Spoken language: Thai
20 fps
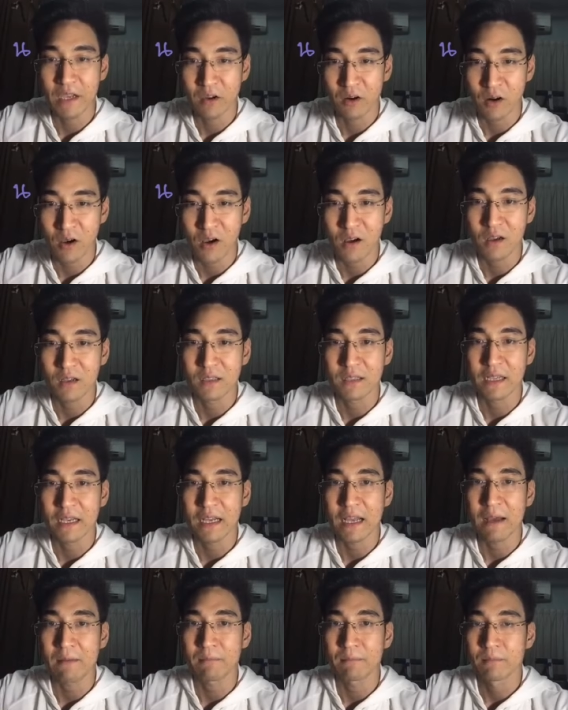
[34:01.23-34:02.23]
เคราะห์นะ
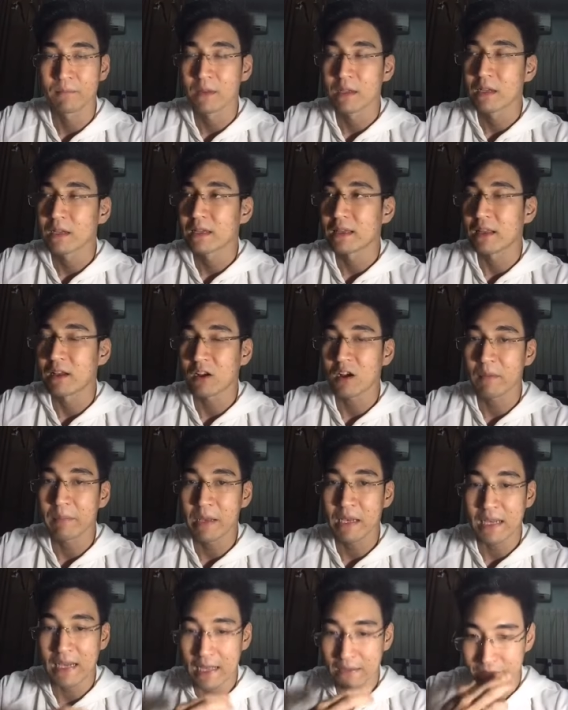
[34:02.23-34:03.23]
ครับ แล้วก็
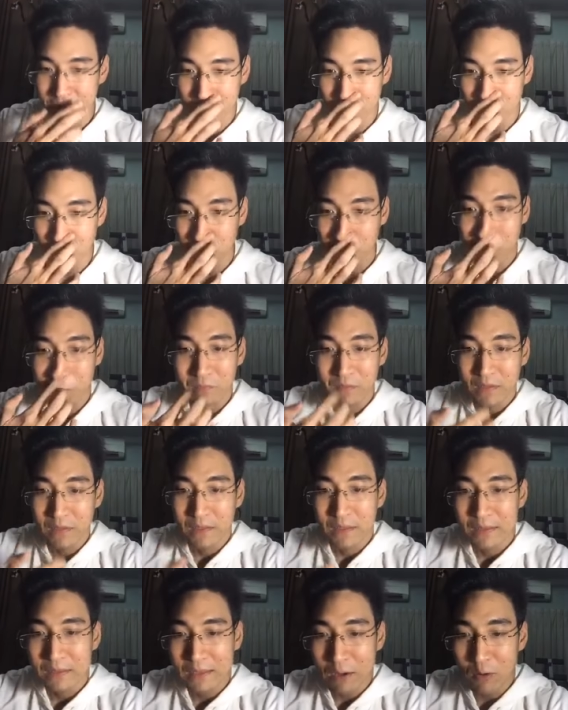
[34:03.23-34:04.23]
เป็นการสรุป
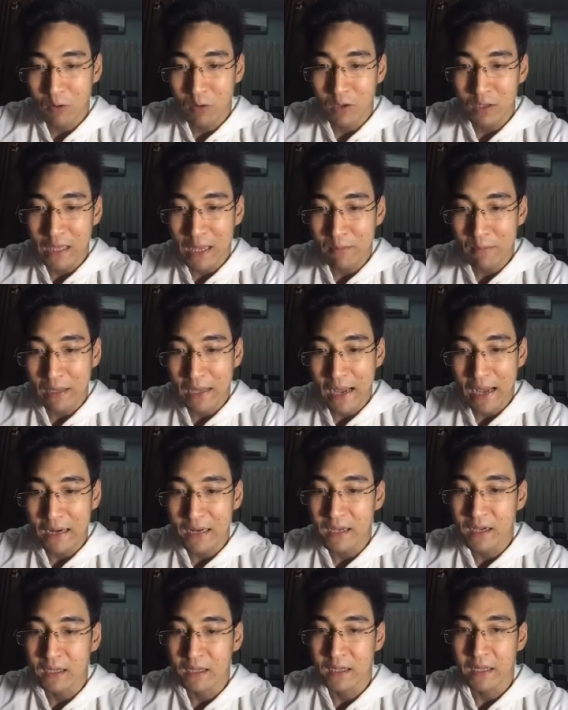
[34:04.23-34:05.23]
เราก็ทำการ
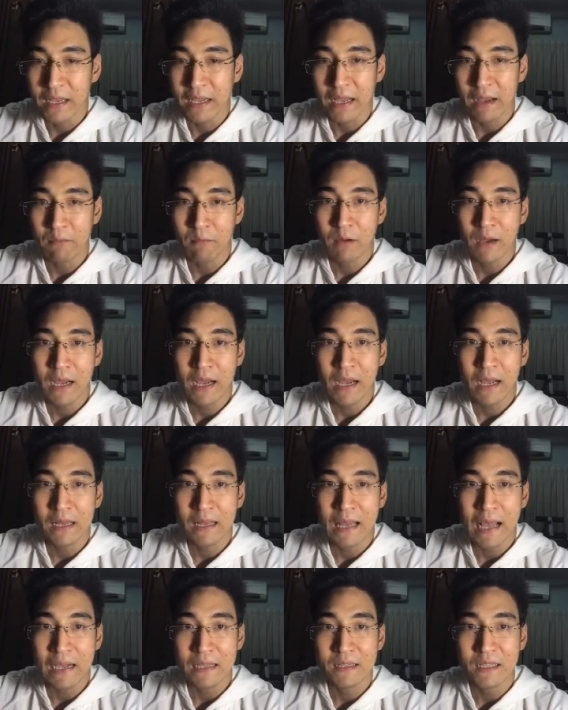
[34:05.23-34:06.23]
เกินเลยครับว่า
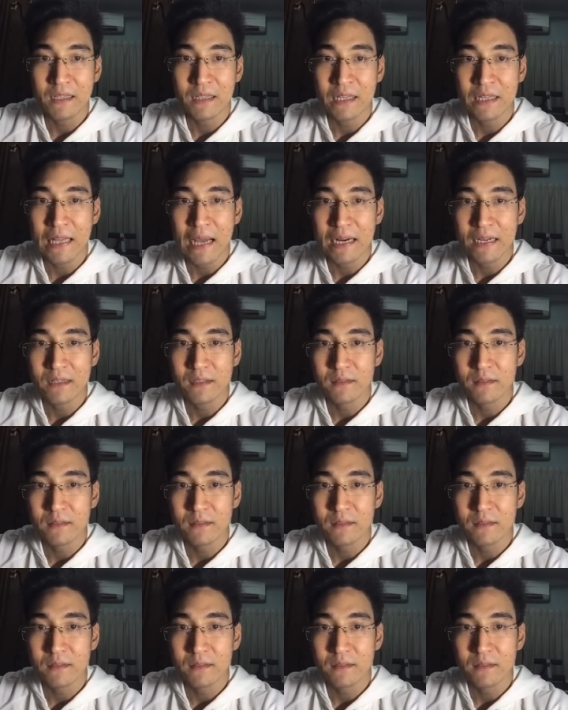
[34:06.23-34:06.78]
หลักนิติรัฐ